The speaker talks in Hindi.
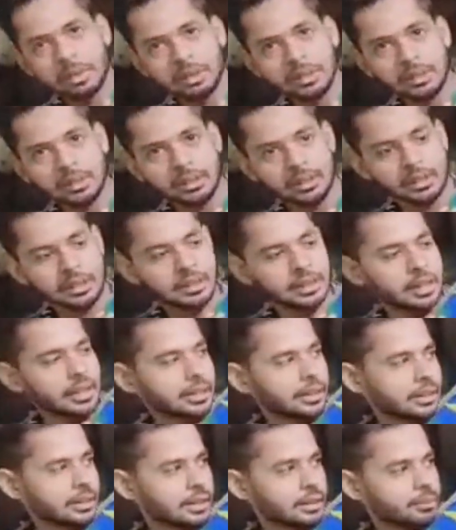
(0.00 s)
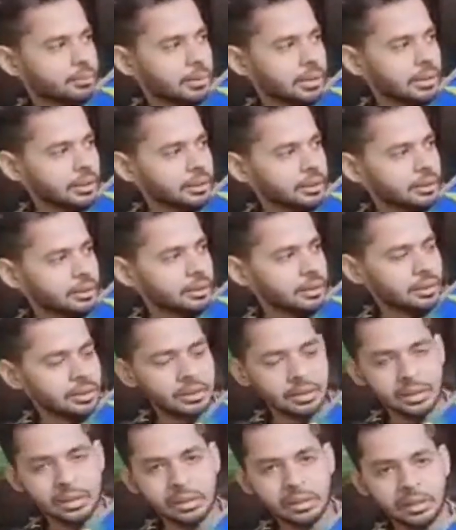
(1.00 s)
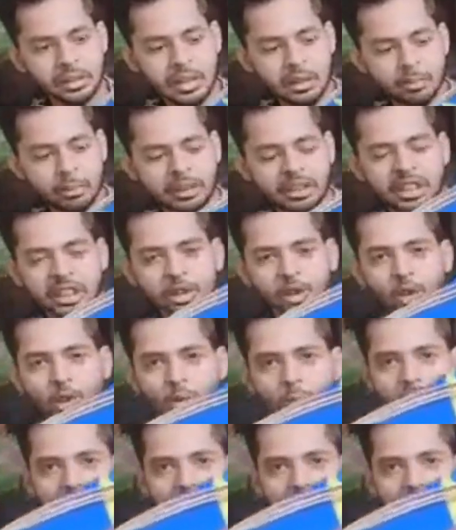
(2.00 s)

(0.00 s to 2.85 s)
में ये देख लीजिए आपकी ये पंद्रह सौ